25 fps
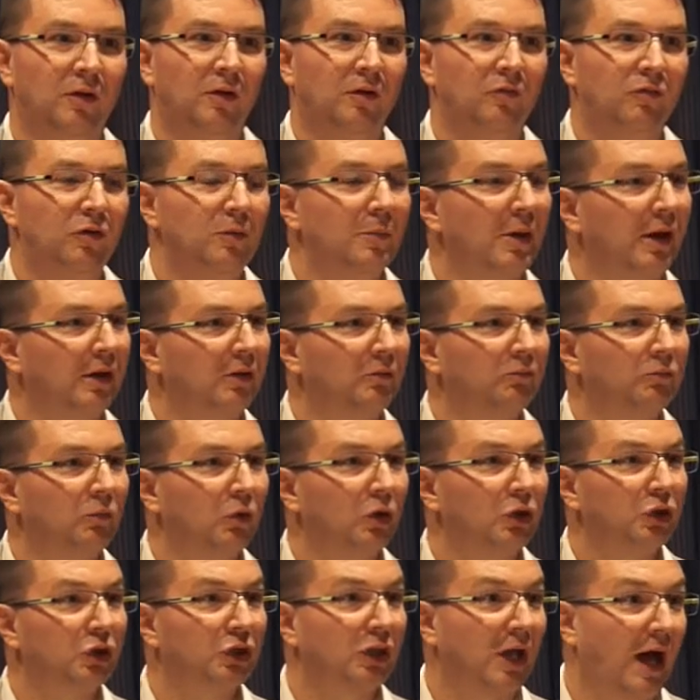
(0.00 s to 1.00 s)
wie man
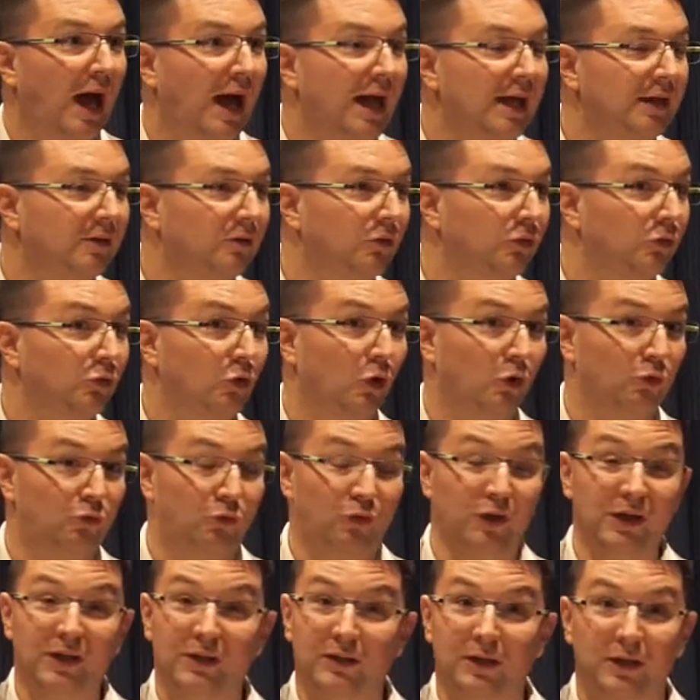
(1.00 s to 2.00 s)
Streit,
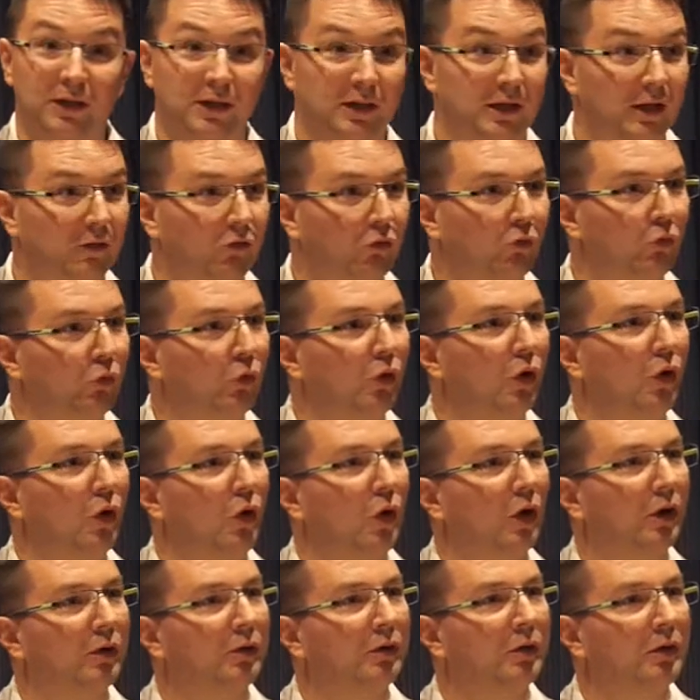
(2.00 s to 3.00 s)
Konflikte, die
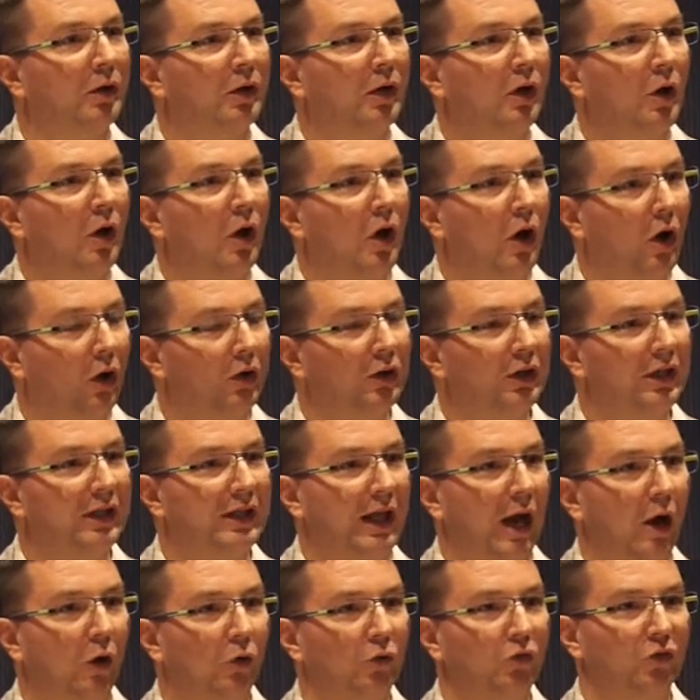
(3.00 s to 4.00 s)
dazugehören,
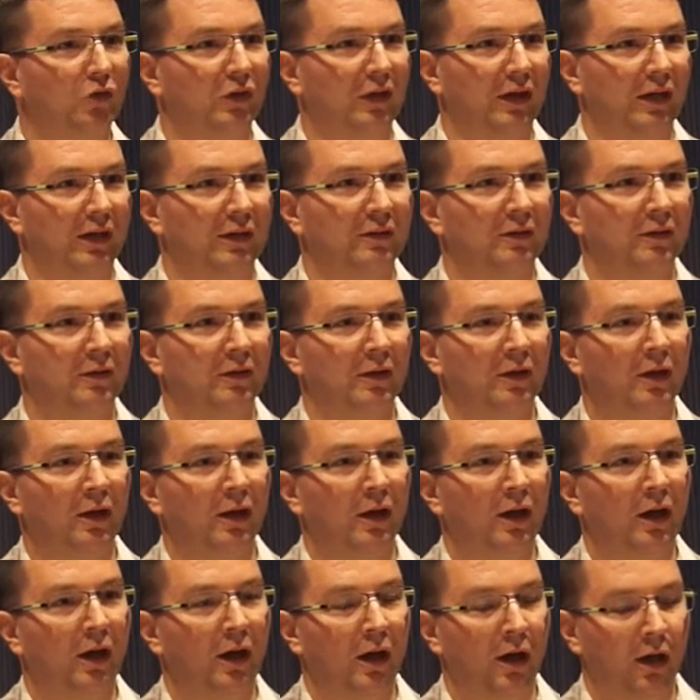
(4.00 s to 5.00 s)
ordentlich austrägt.
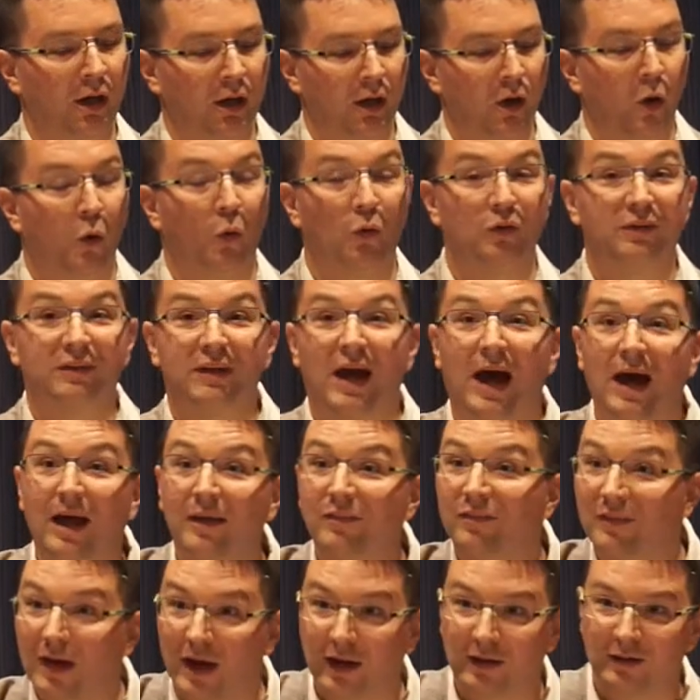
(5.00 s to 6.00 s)
Und da
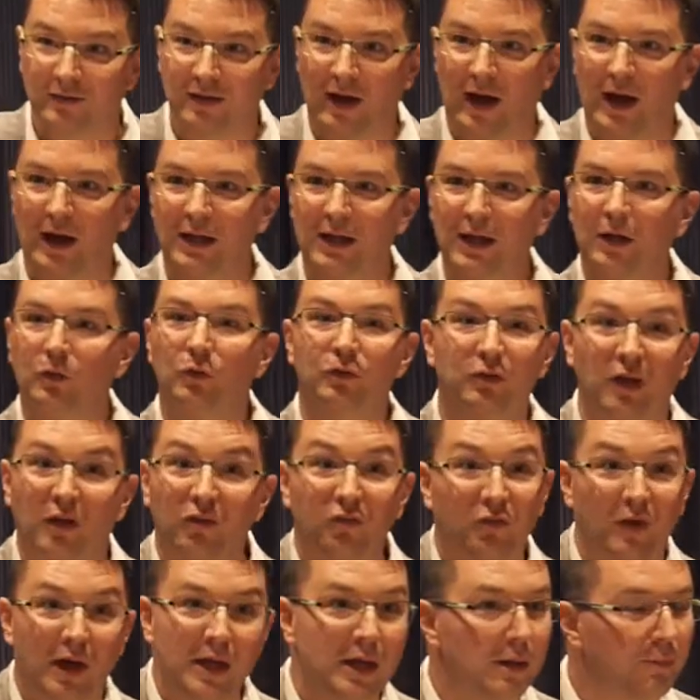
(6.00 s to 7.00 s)
sagt Hayek, und
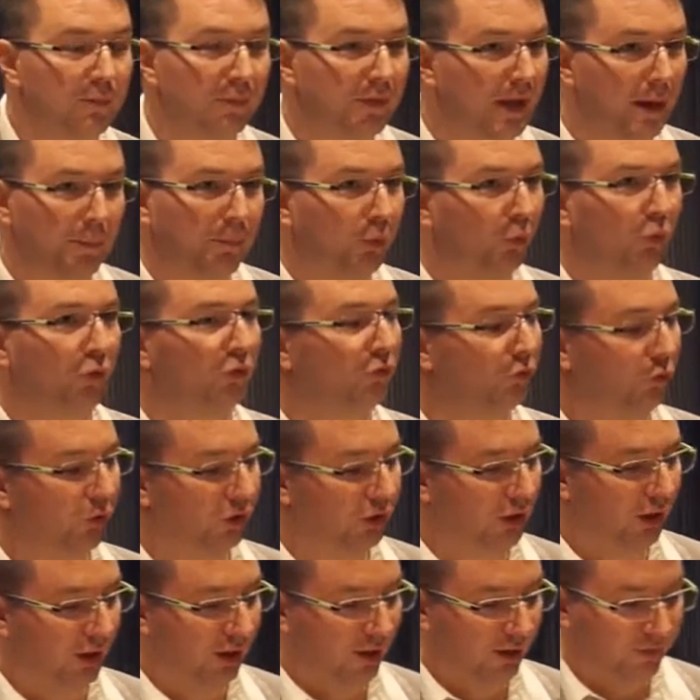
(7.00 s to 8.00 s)
das war eben der Punkt, wo
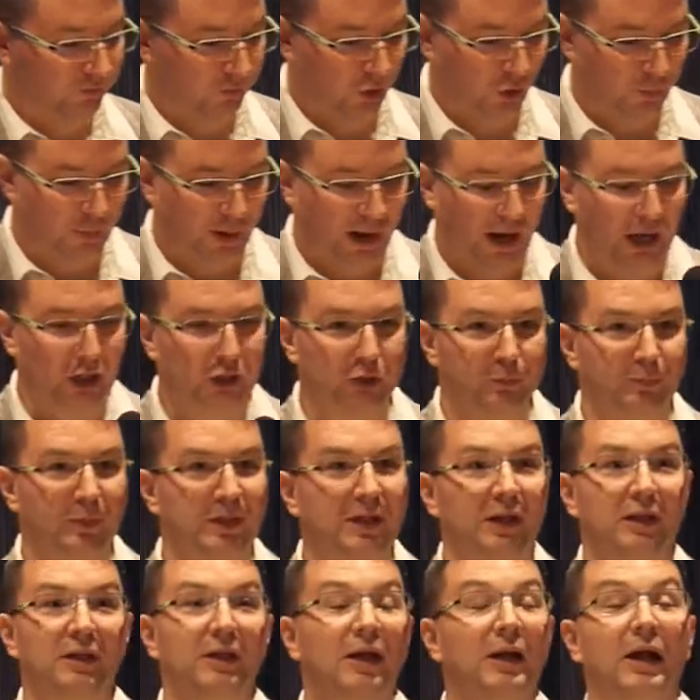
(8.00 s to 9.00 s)
ich sehr überrascht bin,
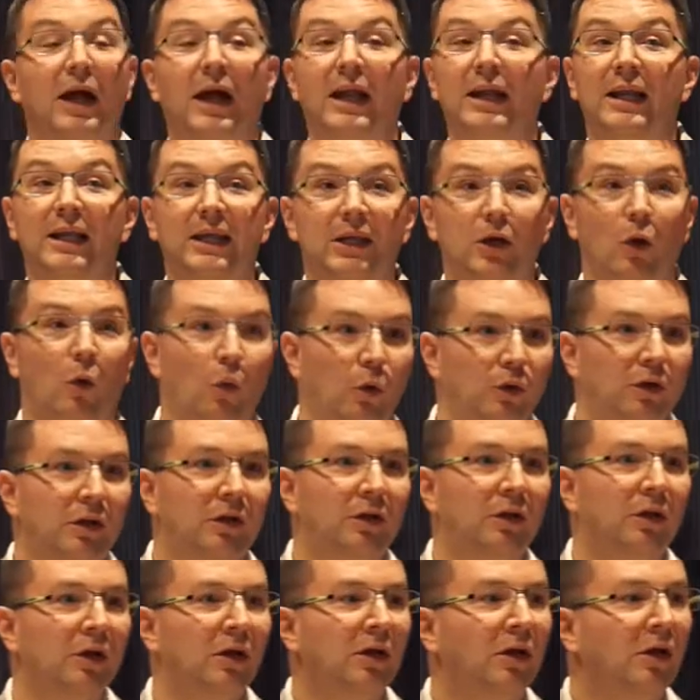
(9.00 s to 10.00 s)
in den
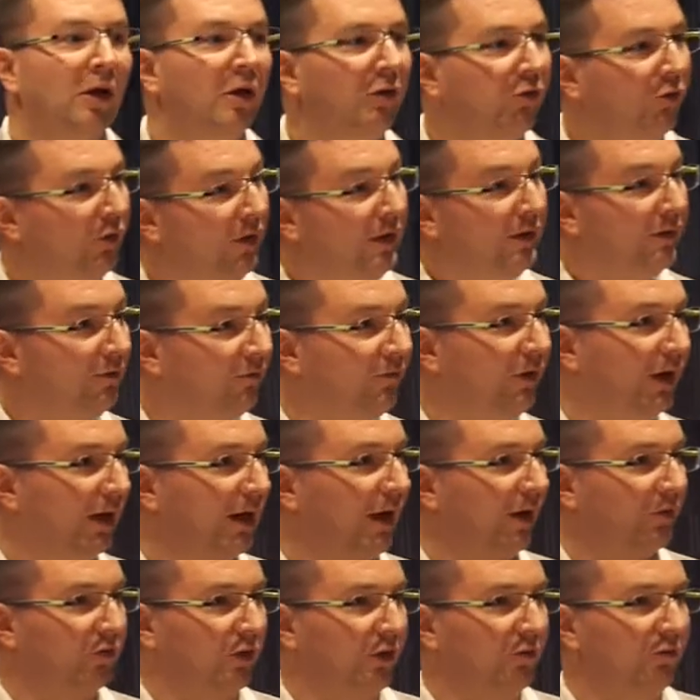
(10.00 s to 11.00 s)
Religionen finden wir
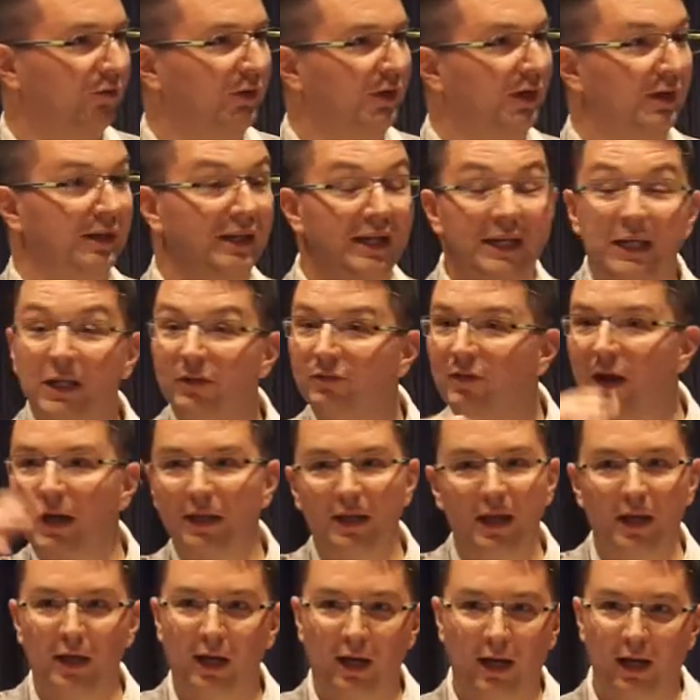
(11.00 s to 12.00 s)
da sehr viel. Nicht, weil
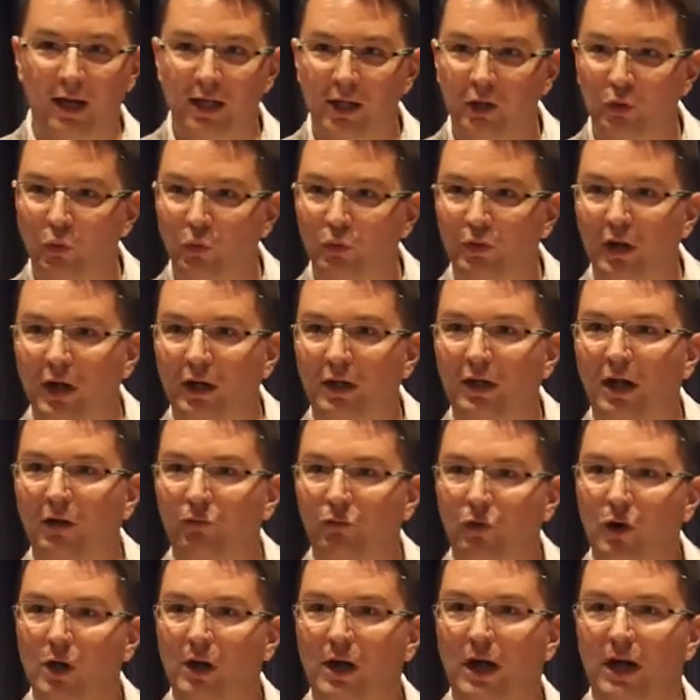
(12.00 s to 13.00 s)
jede Religion darin
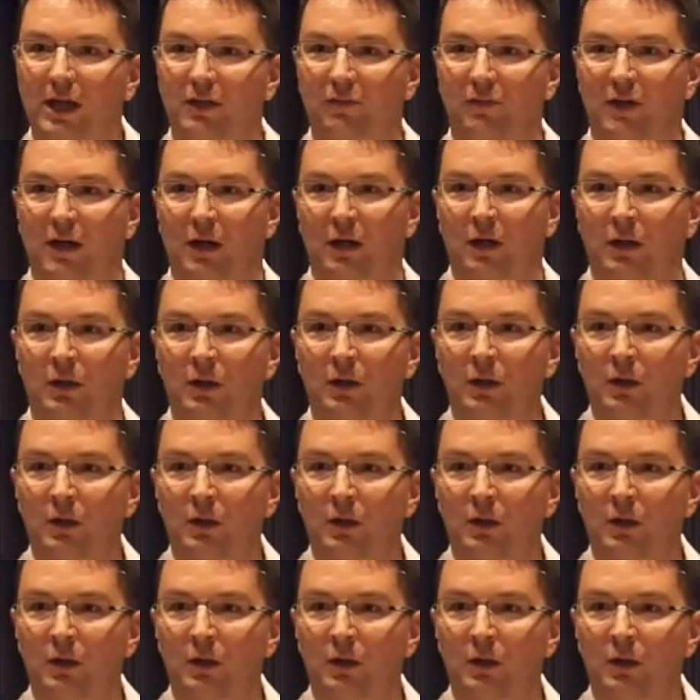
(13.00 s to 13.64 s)
erfolgreich wäre.